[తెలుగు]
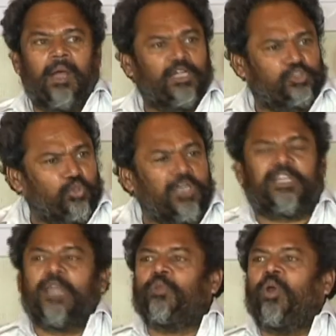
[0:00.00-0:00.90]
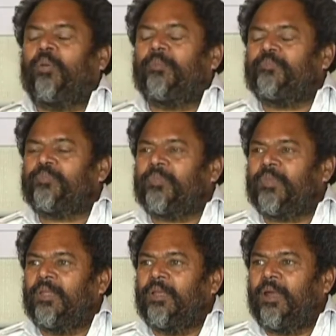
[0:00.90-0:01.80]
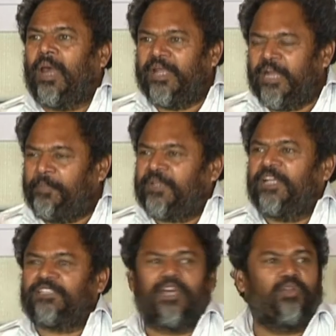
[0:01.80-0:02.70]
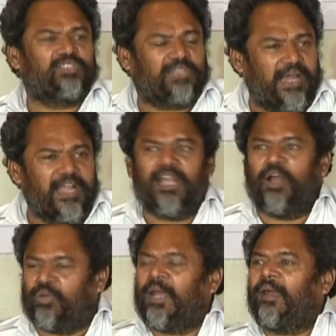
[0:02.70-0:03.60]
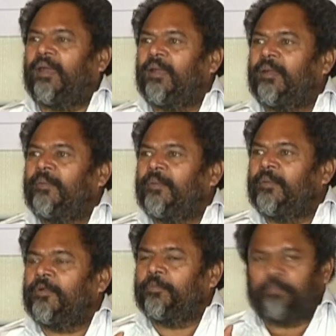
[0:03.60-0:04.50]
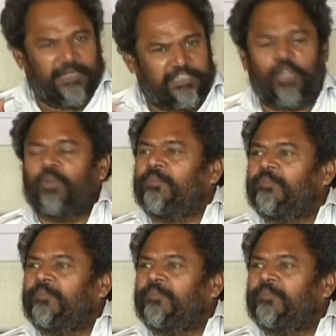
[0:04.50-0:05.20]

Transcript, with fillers: ఆ షూటింగ్ టైంలో ఆయా ప్రదేశాల్లో స్థానికంగా ఉన్న పెద్దలు